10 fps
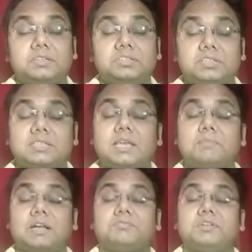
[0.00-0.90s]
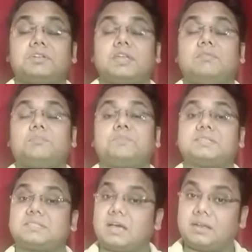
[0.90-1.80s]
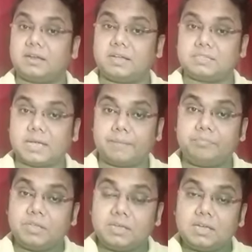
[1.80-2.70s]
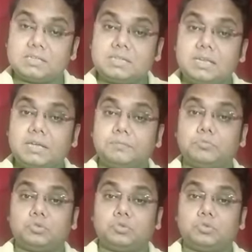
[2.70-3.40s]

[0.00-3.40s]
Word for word: जिसके बाद फिर केवल पछताना रह जाए इसलिए